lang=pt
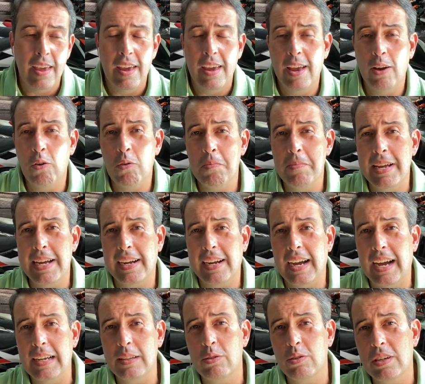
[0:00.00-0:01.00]
É um
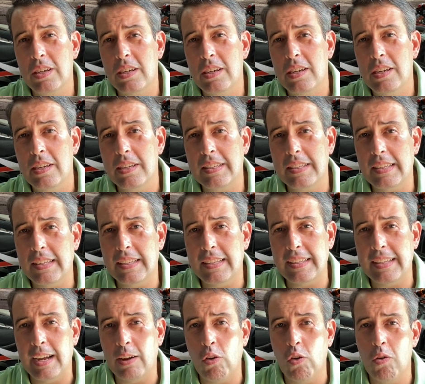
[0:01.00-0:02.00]
mercado que
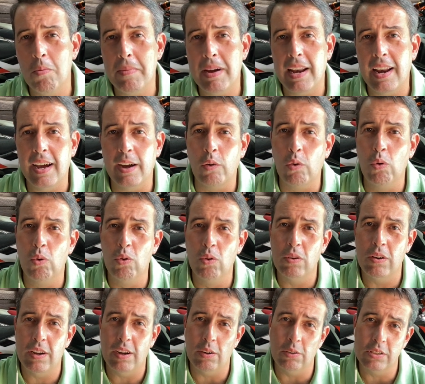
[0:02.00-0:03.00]
está com uma
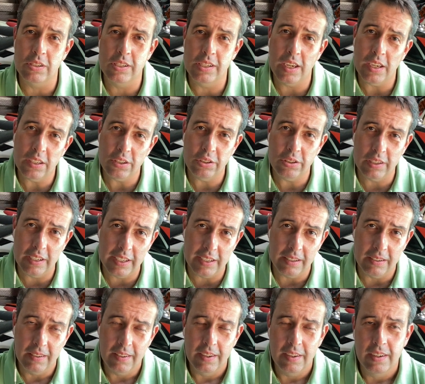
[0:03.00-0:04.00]
lacuna ausente,
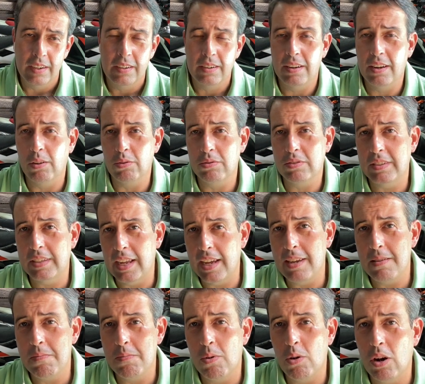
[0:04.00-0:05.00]
né? Não
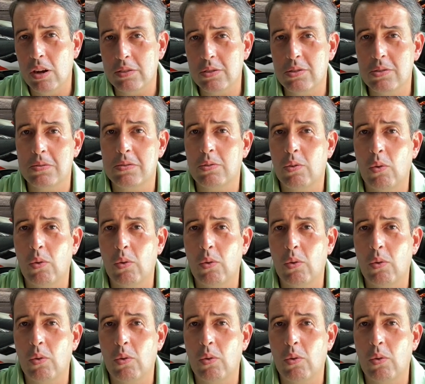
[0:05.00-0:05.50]
tem motos